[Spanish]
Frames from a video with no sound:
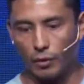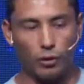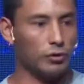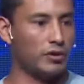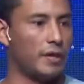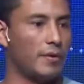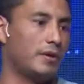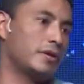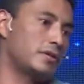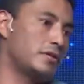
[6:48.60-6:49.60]
Otros decíamos,
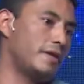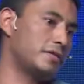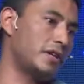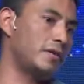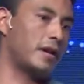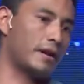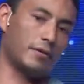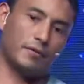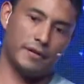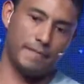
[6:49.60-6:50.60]
no, yo la basura no la
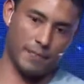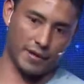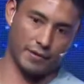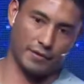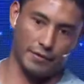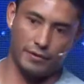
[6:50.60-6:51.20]
revuelvo ni en pedo.